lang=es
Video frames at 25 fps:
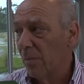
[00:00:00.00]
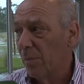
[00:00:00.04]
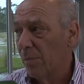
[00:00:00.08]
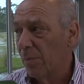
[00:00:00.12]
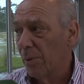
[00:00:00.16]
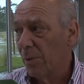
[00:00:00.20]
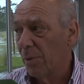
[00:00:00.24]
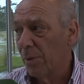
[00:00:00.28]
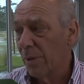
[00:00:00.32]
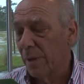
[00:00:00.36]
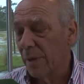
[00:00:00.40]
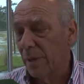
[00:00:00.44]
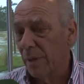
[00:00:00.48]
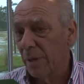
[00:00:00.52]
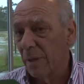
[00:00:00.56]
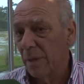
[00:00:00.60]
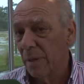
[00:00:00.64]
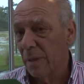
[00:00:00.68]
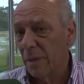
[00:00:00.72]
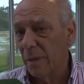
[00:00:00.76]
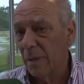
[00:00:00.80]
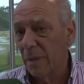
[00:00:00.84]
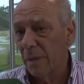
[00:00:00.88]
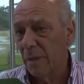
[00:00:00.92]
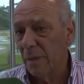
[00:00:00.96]

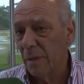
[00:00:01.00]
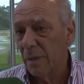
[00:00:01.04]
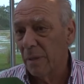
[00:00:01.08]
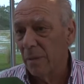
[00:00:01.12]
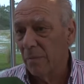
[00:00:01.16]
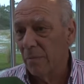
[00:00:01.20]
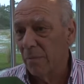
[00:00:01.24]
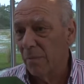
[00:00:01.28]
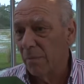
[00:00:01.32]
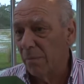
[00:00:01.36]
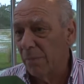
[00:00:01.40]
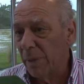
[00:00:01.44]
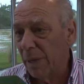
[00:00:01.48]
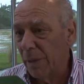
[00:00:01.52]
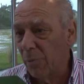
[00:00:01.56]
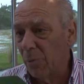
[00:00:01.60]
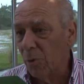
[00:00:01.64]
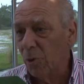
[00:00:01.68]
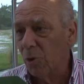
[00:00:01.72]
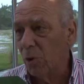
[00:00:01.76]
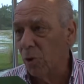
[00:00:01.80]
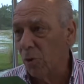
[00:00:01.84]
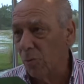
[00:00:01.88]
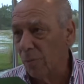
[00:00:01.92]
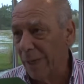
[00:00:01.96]
porque
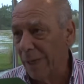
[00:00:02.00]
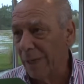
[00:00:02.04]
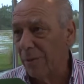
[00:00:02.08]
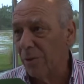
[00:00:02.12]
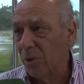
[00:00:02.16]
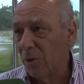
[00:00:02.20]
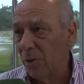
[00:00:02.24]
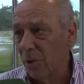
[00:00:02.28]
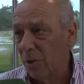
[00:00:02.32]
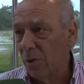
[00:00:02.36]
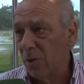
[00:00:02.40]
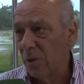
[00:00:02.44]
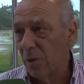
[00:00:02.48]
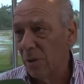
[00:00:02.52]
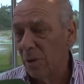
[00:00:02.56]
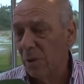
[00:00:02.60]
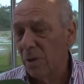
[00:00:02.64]
vamos tomando